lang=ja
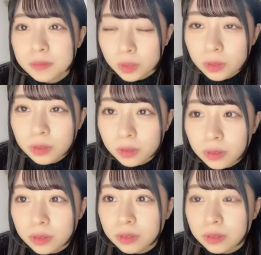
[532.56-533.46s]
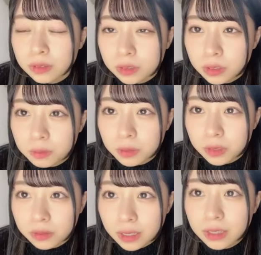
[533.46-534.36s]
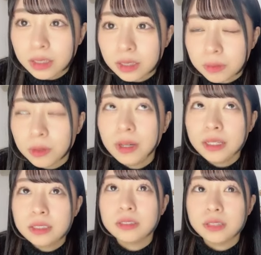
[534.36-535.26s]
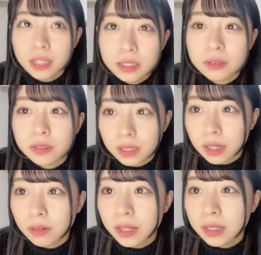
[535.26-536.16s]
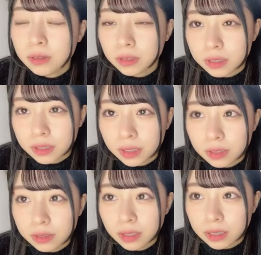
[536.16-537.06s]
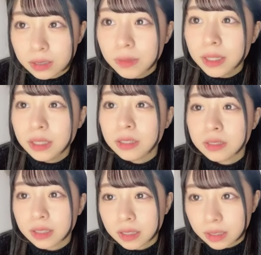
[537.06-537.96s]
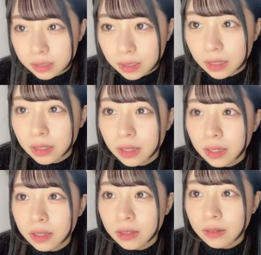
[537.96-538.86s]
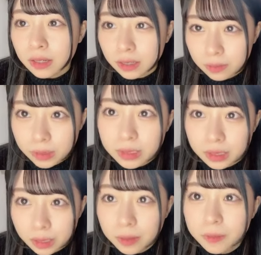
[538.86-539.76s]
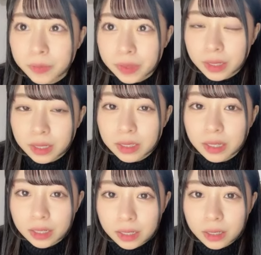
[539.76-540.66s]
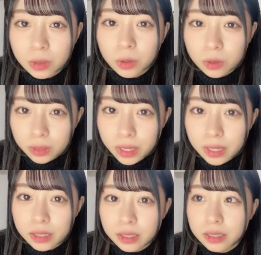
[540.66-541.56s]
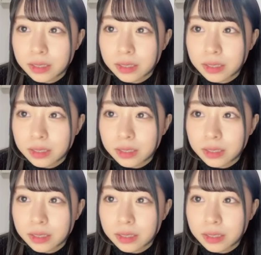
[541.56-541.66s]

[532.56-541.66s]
どのグループに受かっててもおかしくないような可愛い子たちが集まってるじゃないですかわかりますかだからここで一